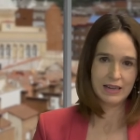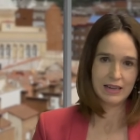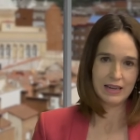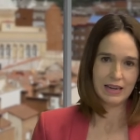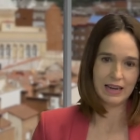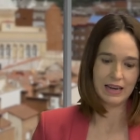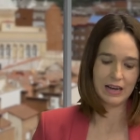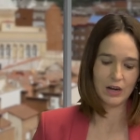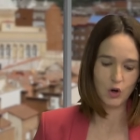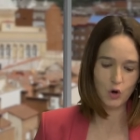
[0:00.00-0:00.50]

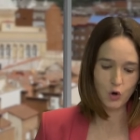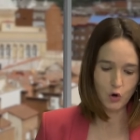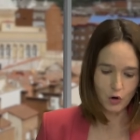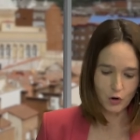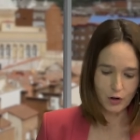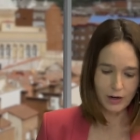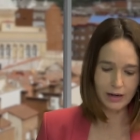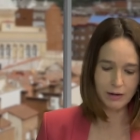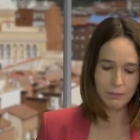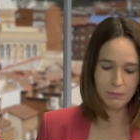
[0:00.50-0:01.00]
el
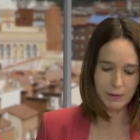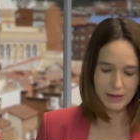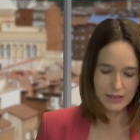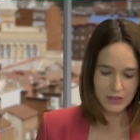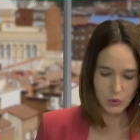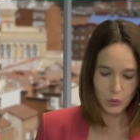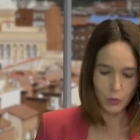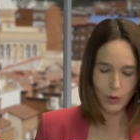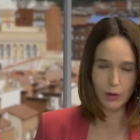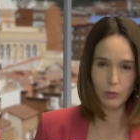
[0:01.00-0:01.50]
coronel
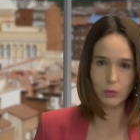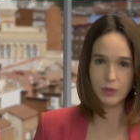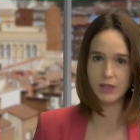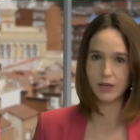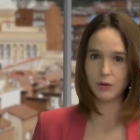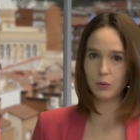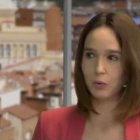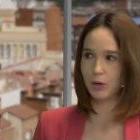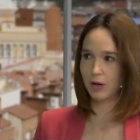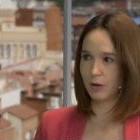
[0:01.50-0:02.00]
Pascual Luis
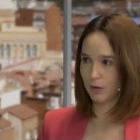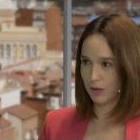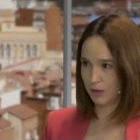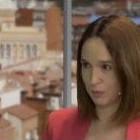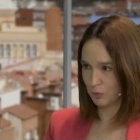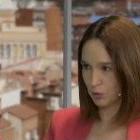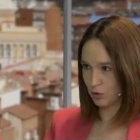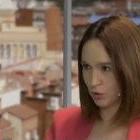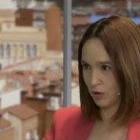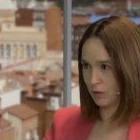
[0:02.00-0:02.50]
Segura y lo
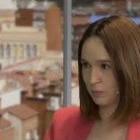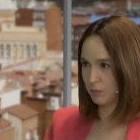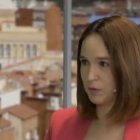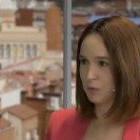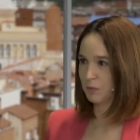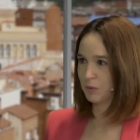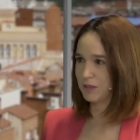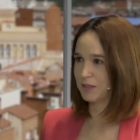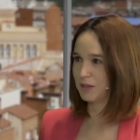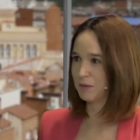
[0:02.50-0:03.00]
hacemos con él
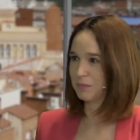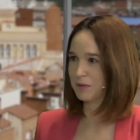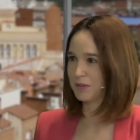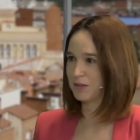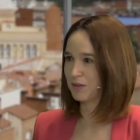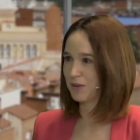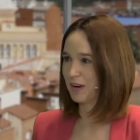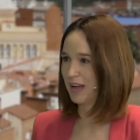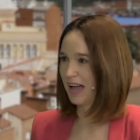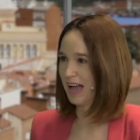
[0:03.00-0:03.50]
mismo, que está en
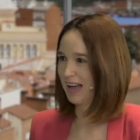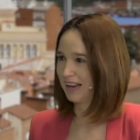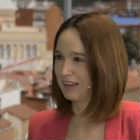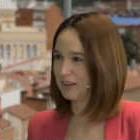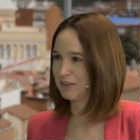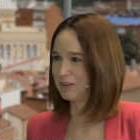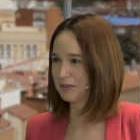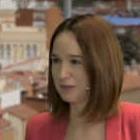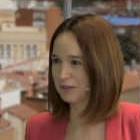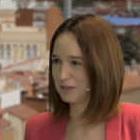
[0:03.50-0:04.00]
persona aquí
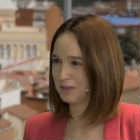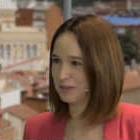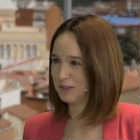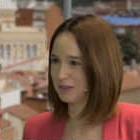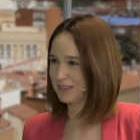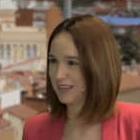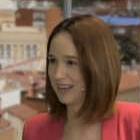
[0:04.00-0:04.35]
con nosotros.